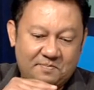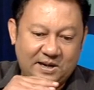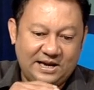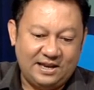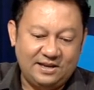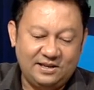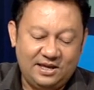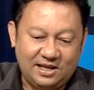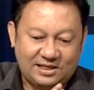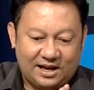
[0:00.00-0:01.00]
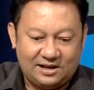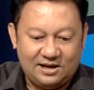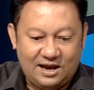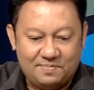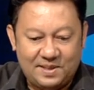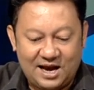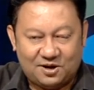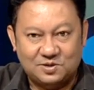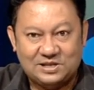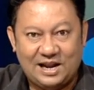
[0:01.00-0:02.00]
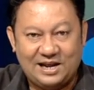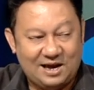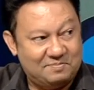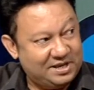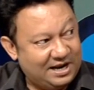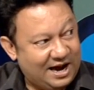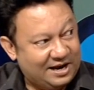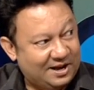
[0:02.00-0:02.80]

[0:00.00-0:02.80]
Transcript: ประเด็นที่จะตัดอำนาจของศาลในการพิจารณาเนี่ย